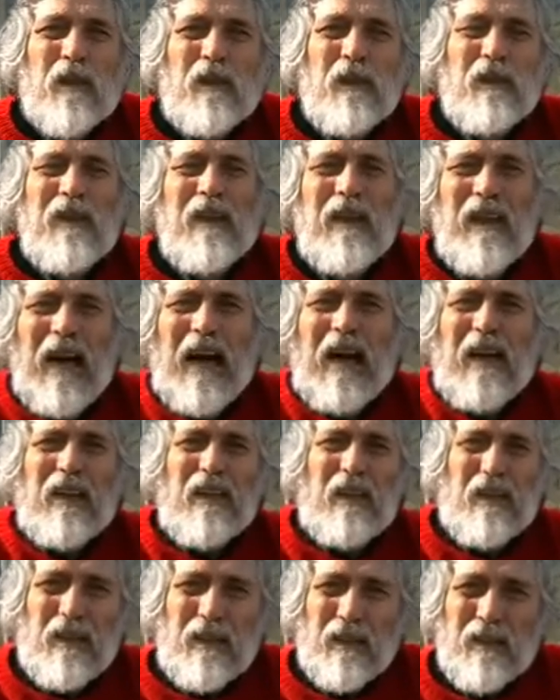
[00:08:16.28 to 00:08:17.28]

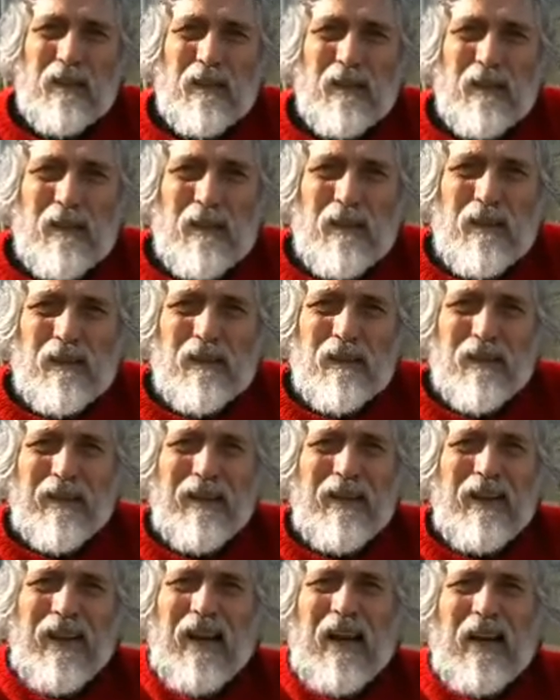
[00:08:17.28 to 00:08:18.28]
ideali,
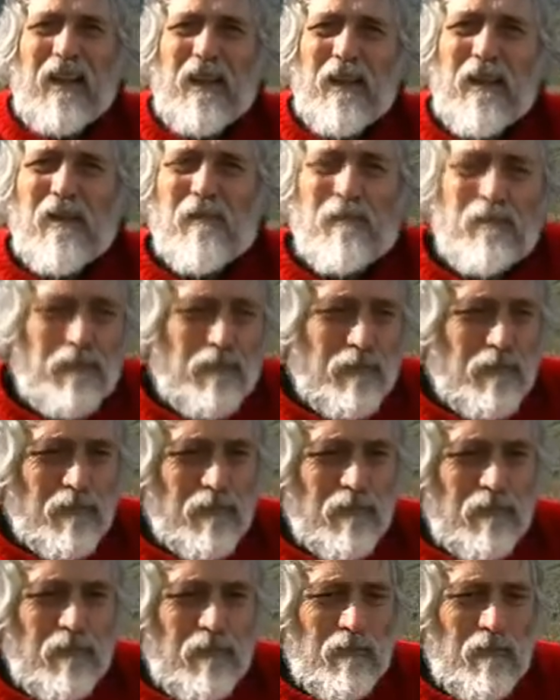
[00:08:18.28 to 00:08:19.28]
reali,
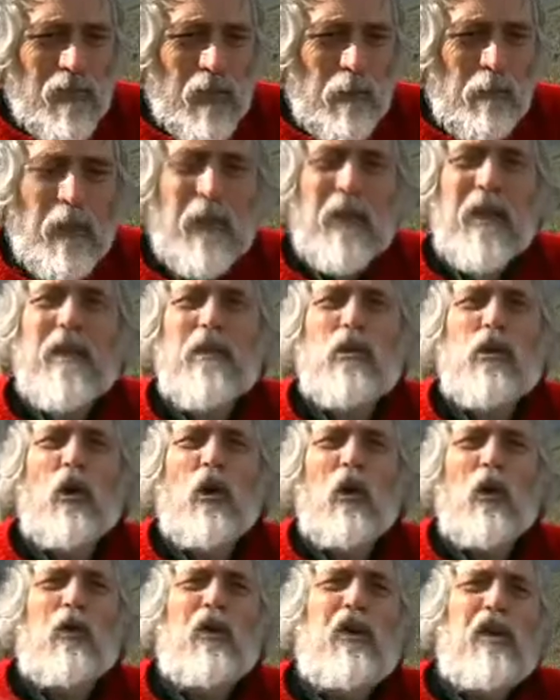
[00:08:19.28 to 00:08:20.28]
perché
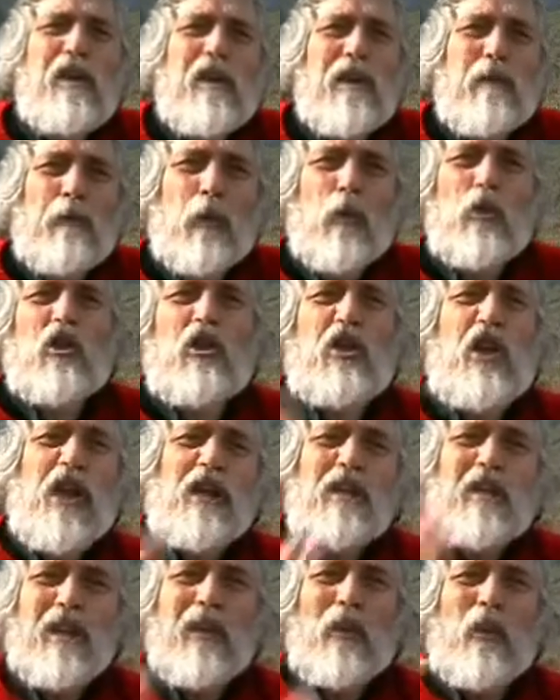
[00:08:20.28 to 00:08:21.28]
solo chi
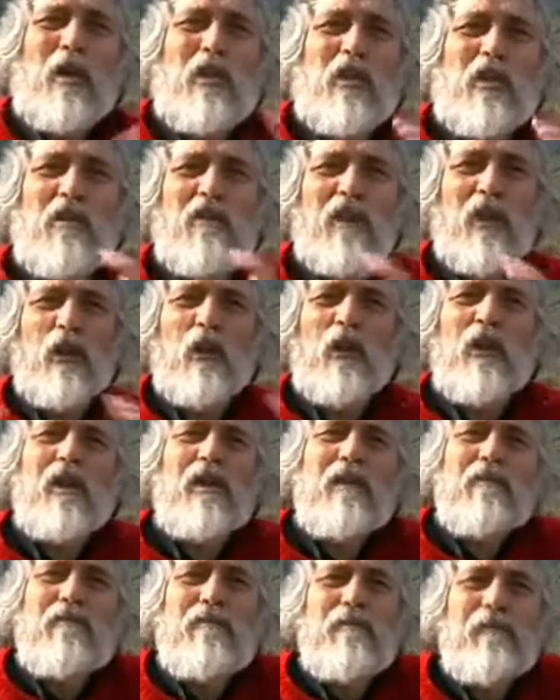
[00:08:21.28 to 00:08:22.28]
possiede questi
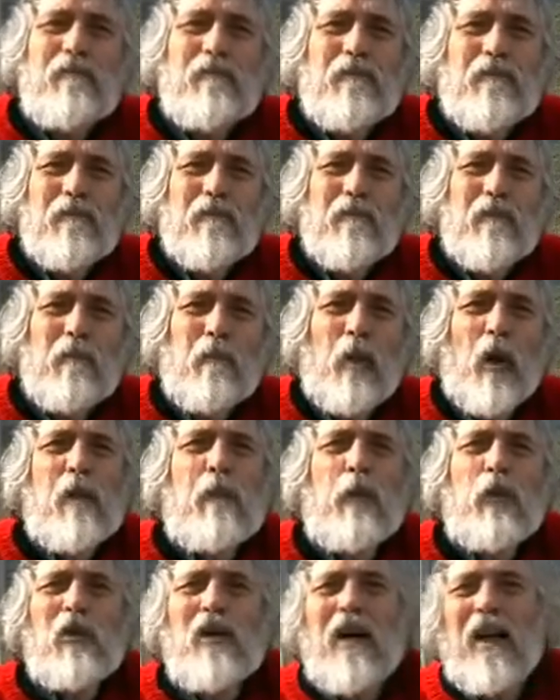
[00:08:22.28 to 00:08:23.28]
valori
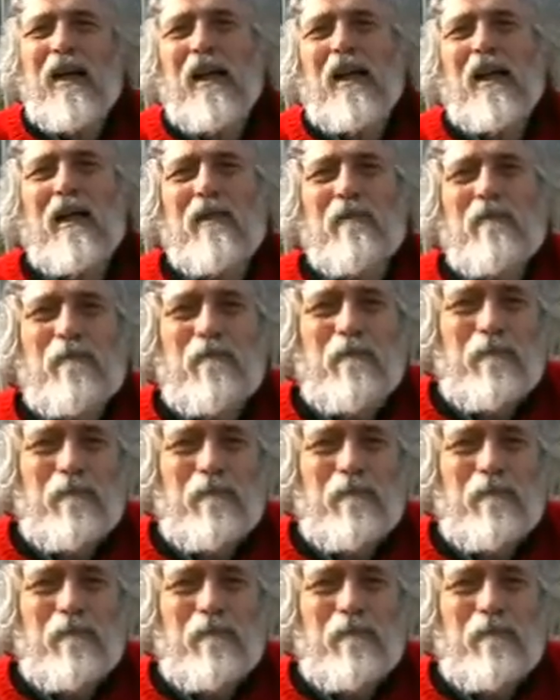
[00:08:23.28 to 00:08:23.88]
poi può darli.